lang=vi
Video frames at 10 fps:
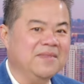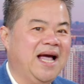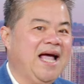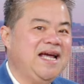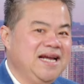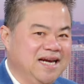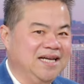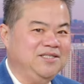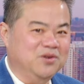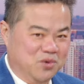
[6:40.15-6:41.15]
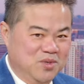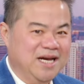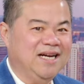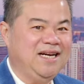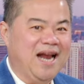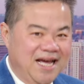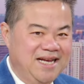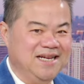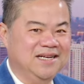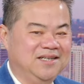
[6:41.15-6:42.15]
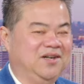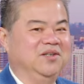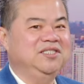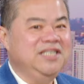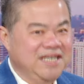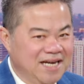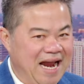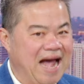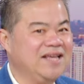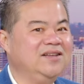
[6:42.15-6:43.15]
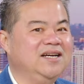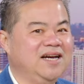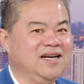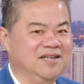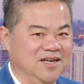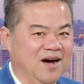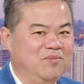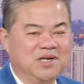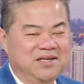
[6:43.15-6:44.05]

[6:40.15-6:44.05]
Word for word: hay là chủ nhân lấy rồi chia lại cho những cái người đó